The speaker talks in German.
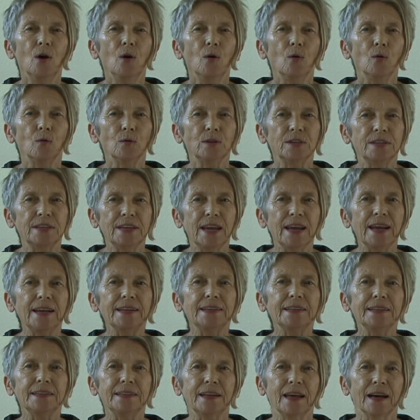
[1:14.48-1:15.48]
Und
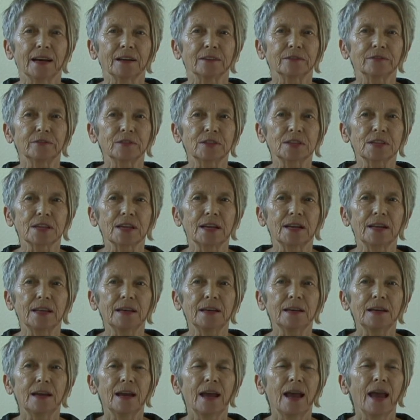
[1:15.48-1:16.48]
jede
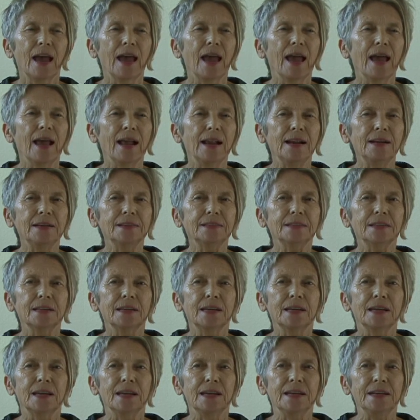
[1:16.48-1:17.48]
Nervenzelle erhält
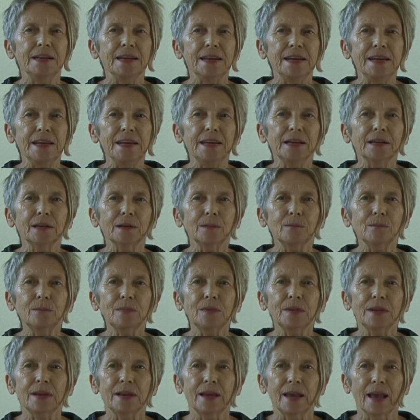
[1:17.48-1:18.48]
in ihrem
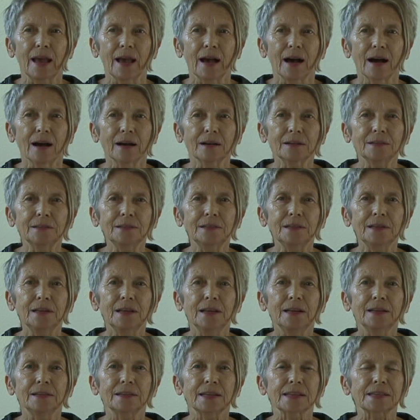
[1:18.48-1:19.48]
Kern
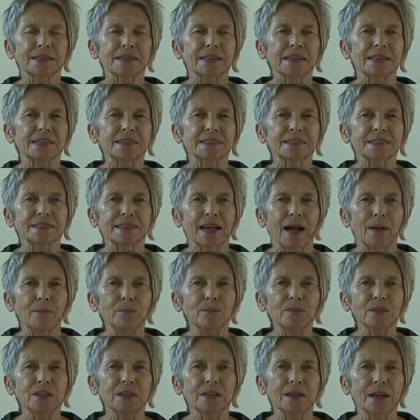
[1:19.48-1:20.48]
das
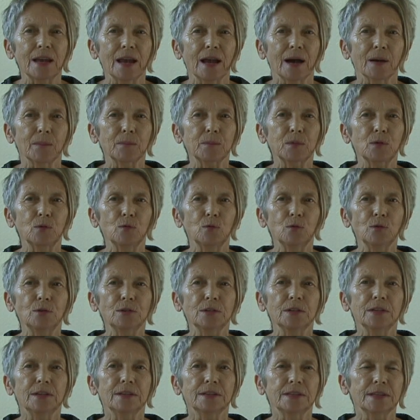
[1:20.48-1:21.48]
gesamte Erbgut
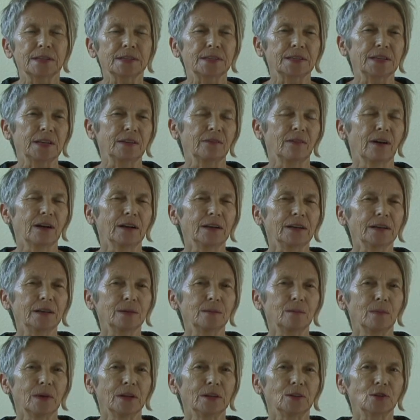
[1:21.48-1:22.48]
des
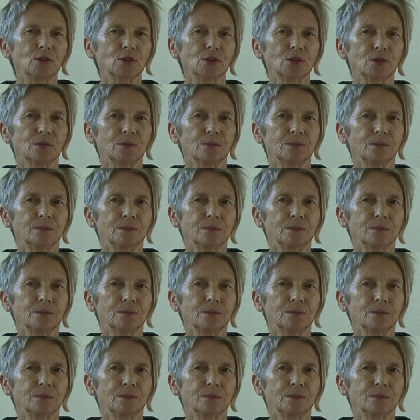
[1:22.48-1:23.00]
jeweiligen Menschen.